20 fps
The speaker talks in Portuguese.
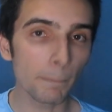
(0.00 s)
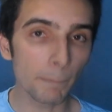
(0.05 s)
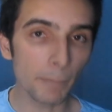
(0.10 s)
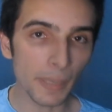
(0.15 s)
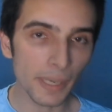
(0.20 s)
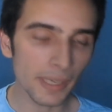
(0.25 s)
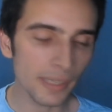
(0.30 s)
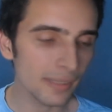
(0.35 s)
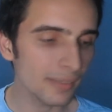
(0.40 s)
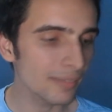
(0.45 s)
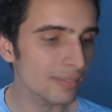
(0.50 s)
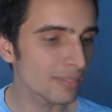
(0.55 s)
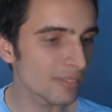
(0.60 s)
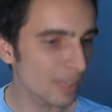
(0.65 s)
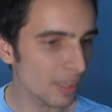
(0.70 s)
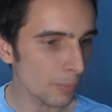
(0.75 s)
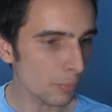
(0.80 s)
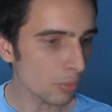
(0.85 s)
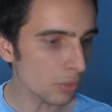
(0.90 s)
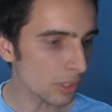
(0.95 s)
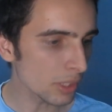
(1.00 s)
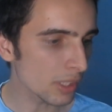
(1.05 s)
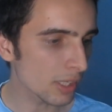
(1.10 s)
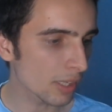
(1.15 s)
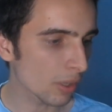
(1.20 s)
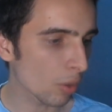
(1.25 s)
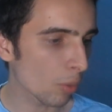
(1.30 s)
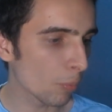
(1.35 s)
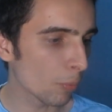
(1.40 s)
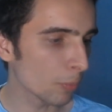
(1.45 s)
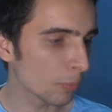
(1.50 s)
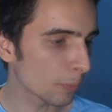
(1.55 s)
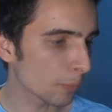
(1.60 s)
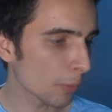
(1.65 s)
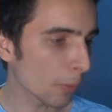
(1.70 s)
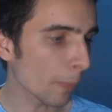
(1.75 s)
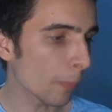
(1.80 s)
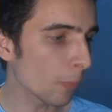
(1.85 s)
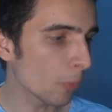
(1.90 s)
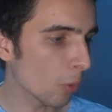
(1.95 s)
bem demoníaca, como o
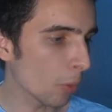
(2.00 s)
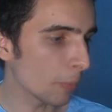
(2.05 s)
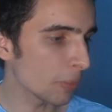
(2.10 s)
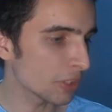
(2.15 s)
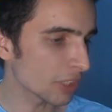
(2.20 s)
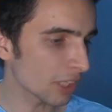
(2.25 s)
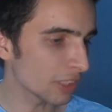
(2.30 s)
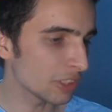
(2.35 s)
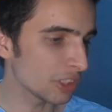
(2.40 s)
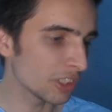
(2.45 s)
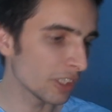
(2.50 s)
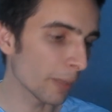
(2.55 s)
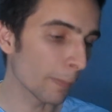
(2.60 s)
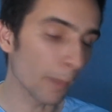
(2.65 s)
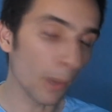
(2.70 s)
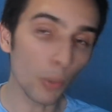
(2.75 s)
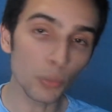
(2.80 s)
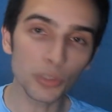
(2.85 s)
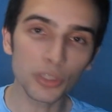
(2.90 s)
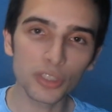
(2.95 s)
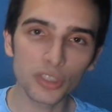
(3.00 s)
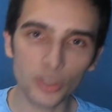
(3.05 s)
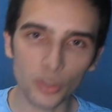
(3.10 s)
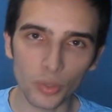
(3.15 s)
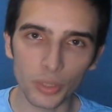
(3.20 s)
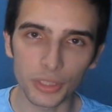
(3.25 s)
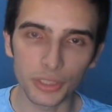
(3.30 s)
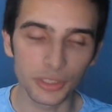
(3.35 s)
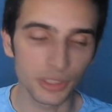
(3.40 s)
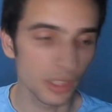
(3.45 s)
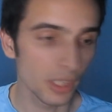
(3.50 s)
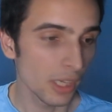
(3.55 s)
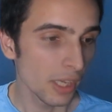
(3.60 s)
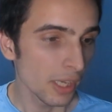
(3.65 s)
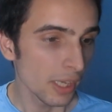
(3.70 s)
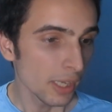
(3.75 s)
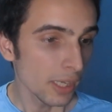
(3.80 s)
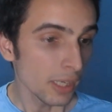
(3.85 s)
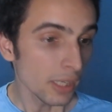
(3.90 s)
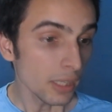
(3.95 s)
próprio nome já diz, né? Maldições.
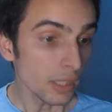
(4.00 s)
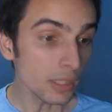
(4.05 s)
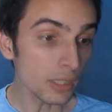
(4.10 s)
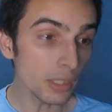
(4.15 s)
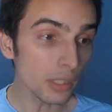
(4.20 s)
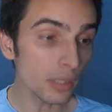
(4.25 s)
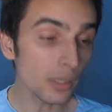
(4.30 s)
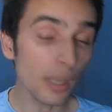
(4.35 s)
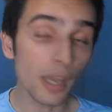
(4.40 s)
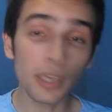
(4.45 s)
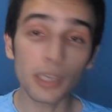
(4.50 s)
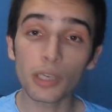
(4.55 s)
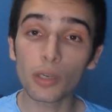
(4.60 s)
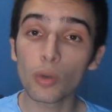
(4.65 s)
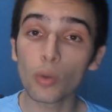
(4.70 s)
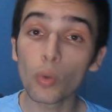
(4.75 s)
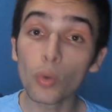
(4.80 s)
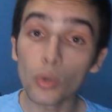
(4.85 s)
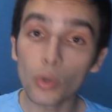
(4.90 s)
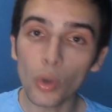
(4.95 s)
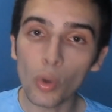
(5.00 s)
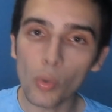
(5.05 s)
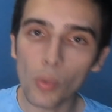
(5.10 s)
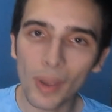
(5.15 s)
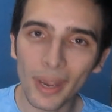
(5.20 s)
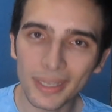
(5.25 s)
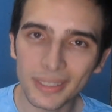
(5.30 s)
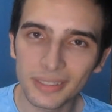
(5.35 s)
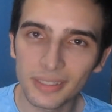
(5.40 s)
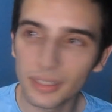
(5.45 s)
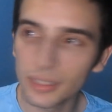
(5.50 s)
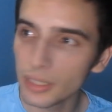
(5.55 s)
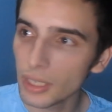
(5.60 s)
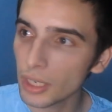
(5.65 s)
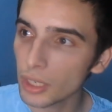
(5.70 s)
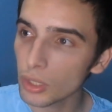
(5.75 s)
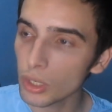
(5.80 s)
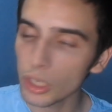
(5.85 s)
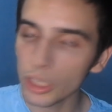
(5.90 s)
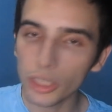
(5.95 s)
E daí curou o Asta. E
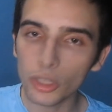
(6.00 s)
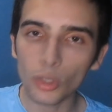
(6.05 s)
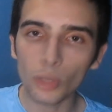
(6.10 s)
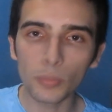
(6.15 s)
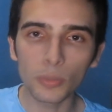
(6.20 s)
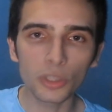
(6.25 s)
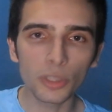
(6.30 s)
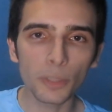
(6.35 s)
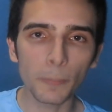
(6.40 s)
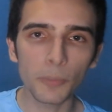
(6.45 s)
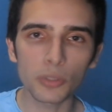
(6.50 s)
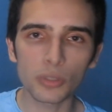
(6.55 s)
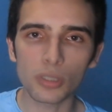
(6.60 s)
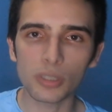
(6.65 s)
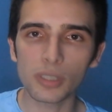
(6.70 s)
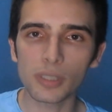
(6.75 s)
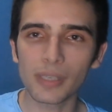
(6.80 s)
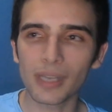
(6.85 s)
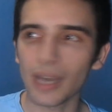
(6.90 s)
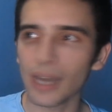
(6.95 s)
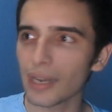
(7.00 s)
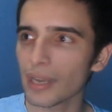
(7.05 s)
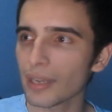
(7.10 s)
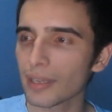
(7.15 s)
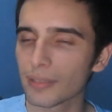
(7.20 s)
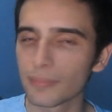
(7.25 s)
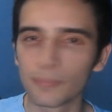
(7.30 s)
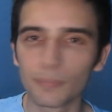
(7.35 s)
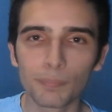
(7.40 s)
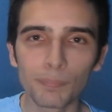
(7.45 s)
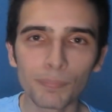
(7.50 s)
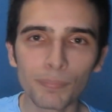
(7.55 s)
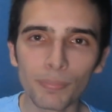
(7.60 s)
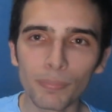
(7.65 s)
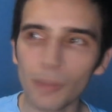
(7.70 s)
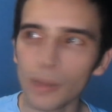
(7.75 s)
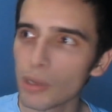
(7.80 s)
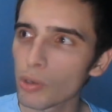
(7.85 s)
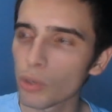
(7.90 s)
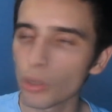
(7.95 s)
aquilo ali todo mundo já pensou assim: caraca,
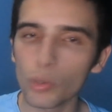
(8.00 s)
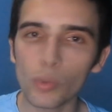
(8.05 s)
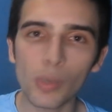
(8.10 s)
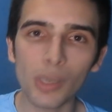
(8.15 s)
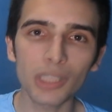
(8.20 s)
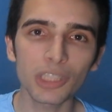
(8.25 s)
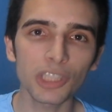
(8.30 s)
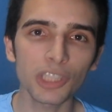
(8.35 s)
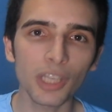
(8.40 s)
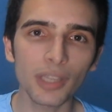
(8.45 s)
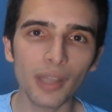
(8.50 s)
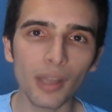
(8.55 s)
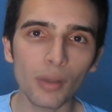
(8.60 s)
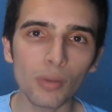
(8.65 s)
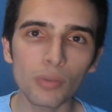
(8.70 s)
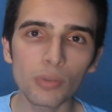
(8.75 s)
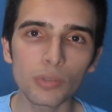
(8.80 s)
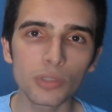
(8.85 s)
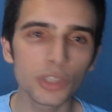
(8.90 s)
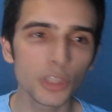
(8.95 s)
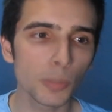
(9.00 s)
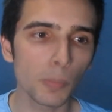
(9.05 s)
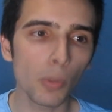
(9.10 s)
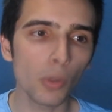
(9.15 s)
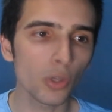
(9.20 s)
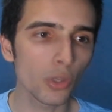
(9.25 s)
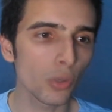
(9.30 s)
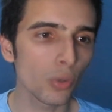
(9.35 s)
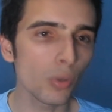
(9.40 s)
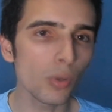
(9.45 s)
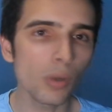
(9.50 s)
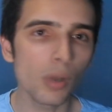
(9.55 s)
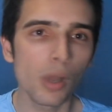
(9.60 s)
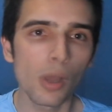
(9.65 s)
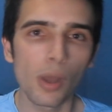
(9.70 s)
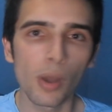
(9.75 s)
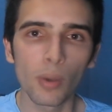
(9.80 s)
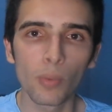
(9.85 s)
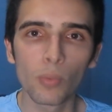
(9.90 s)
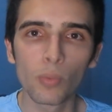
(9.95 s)
agora o Asta já tá com. desbloqueou
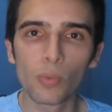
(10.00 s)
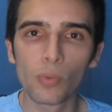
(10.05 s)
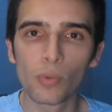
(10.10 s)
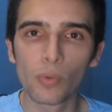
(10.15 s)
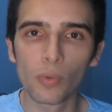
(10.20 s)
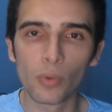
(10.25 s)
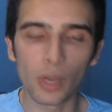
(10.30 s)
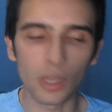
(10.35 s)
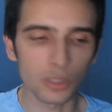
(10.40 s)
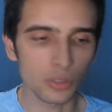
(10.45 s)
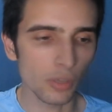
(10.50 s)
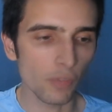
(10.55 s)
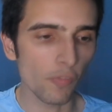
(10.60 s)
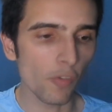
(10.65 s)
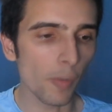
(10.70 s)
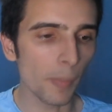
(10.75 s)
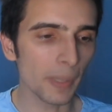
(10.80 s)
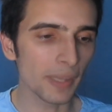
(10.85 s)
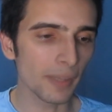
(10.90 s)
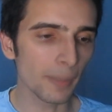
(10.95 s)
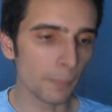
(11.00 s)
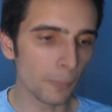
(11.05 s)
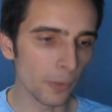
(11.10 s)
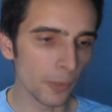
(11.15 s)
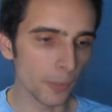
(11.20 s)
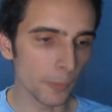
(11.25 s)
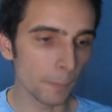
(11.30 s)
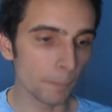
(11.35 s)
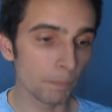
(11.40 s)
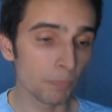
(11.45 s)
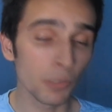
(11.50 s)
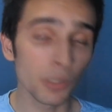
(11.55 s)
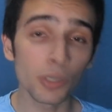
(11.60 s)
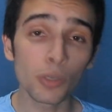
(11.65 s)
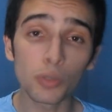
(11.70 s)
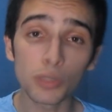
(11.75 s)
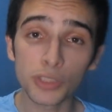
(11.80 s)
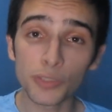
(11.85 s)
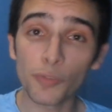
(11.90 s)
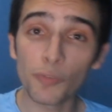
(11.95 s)
o, a sua forma demônio.
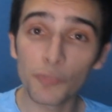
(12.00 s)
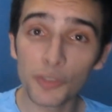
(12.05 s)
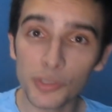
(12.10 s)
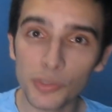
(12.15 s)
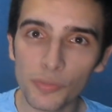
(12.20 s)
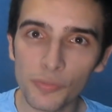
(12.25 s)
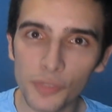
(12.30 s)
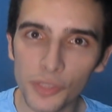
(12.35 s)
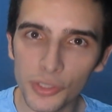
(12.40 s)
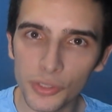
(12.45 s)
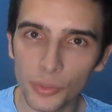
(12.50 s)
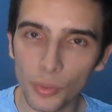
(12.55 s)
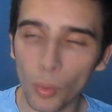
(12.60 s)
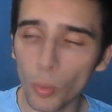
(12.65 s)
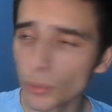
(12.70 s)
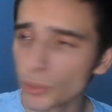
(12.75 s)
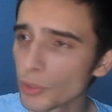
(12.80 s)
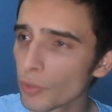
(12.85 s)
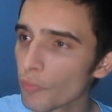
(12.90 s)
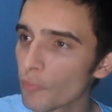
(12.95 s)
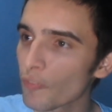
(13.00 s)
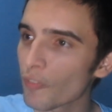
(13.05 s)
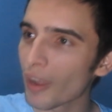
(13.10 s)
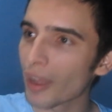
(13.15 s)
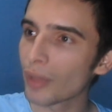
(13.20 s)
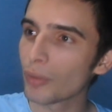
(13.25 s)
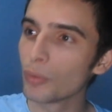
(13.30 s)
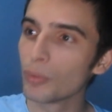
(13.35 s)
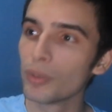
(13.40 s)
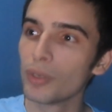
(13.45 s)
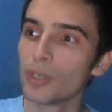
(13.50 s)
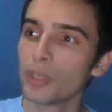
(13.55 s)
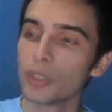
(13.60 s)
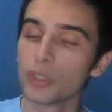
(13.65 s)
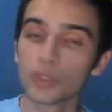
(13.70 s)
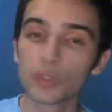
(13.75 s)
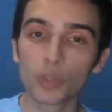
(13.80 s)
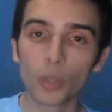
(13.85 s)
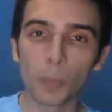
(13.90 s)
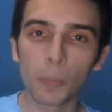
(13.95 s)
Inclusive eu fiz um vídeo onde eu falo
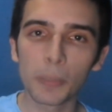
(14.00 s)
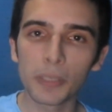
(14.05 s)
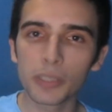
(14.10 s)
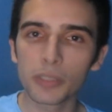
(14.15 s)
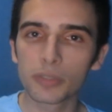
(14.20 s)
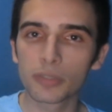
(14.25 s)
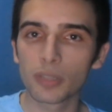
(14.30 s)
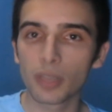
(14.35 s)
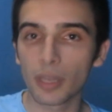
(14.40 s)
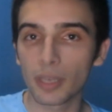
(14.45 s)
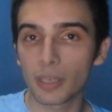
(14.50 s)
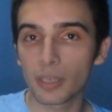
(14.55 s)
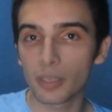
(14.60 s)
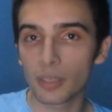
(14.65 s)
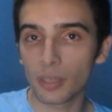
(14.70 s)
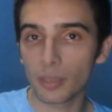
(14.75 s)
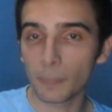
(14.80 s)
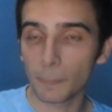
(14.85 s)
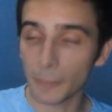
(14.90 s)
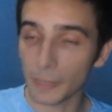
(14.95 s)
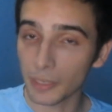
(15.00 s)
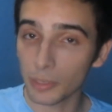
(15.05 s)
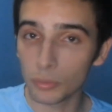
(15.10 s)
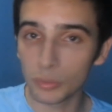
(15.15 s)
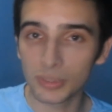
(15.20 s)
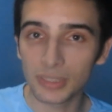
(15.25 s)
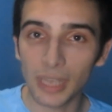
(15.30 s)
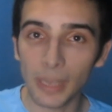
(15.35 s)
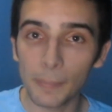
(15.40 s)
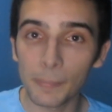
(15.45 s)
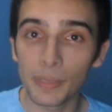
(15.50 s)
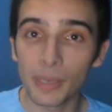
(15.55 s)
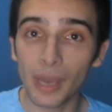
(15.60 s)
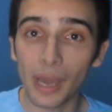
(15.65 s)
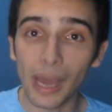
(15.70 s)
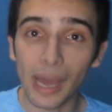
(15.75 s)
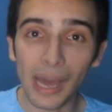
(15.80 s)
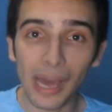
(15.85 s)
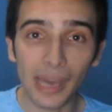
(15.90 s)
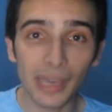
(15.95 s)
sobre isso, né? Que, para quem não sabe,
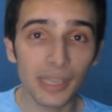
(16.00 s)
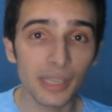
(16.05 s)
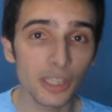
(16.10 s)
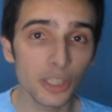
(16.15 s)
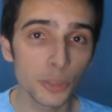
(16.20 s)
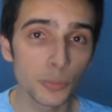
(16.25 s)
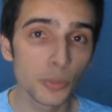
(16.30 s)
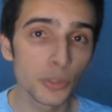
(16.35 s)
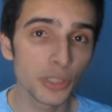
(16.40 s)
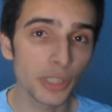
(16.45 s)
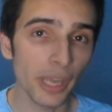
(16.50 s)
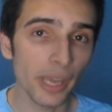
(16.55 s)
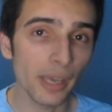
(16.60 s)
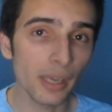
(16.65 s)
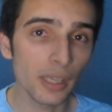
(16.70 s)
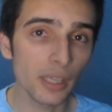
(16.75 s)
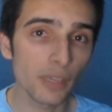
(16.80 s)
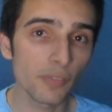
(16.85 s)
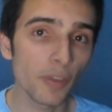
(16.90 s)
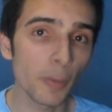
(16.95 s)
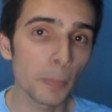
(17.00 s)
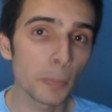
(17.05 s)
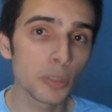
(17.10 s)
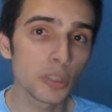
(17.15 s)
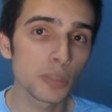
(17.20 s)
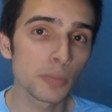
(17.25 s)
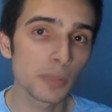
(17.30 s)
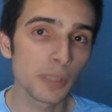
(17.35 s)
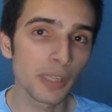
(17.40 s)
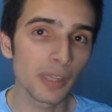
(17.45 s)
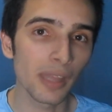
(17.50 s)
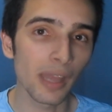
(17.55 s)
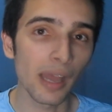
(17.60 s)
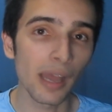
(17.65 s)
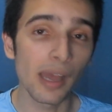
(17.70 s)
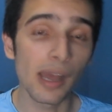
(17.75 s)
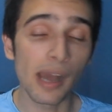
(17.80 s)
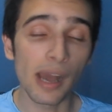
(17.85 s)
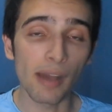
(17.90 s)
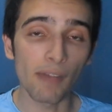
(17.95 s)
a Rainha das Bruxas, ela que vai
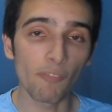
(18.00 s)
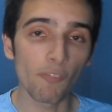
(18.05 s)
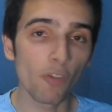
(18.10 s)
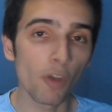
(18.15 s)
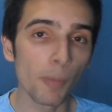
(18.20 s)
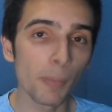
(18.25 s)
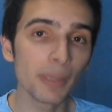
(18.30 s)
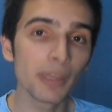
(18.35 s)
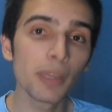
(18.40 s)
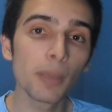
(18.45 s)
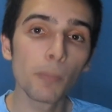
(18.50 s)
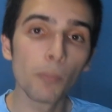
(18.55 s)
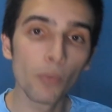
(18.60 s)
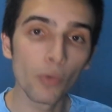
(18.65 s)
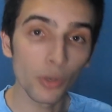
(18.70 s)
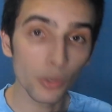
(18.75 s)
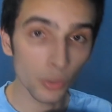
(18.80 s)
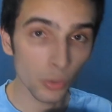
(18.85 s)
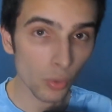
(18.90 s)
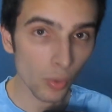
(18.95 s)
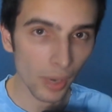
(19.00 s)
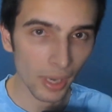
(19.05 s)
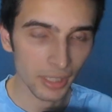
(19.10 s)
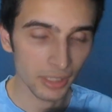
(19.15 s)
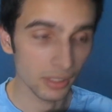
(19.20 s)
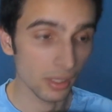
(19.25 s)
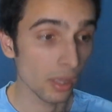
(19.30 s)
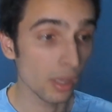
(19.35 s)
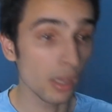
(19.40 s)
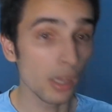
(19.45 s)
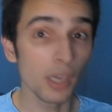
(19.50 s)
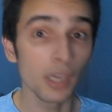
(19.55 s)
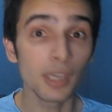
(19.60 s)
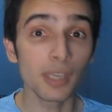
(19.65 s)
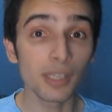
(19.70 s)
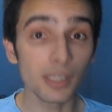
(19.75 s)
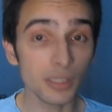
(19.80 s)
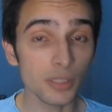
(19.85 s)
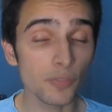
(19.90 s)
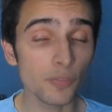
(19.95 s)
possibilitar a forma demônio do Asta.
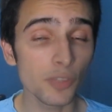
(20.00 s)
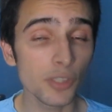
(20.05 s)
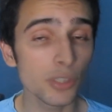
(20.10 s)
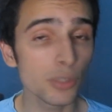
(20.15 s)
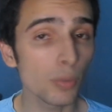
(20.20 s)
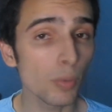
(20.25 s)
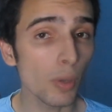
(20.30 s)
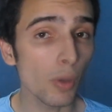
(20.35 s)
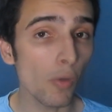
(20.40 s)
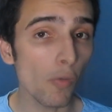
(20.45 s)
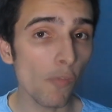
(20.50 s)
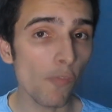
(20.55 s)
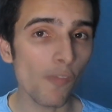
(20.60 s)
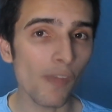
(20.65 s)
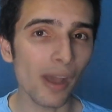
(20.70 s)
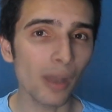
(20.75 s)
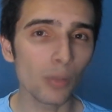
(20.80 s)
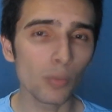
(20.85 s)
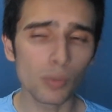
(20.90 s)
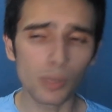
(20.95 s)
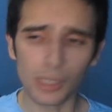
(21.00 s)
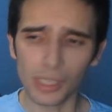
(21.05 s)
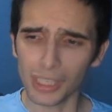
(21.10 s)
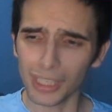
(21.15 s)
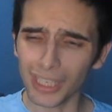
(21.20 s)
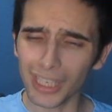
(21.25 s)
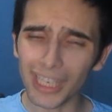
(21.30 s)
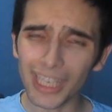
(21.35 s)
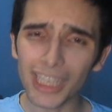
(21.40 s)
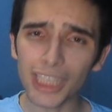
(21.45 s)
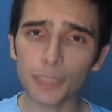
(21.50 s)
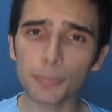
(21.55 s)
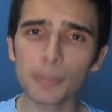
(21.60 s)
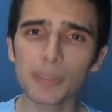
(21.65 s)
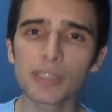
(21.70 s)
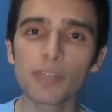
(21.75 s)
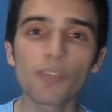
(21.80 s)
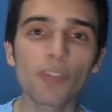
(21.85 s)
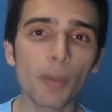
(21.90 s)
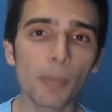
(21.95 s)
E nesse vídeo eu falo
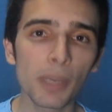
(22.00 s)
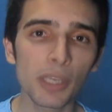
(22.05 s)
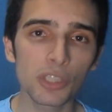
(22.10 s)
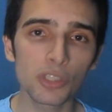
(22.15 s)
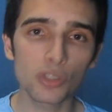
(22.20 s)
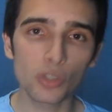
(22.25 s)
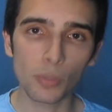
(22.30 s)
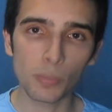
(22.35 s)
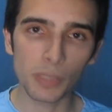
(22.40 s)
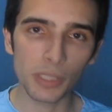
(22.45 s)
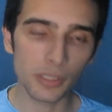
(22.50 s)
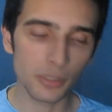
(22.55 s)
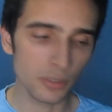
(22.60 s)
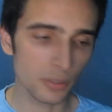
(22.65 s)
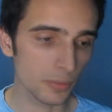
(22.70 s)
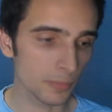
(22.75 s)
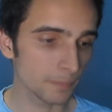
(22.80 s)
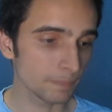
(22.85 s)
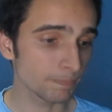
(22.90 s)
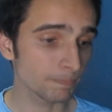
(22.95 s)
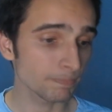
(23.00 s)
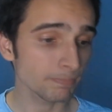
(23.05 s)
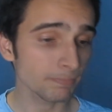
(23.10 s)
especificamente sobre isso.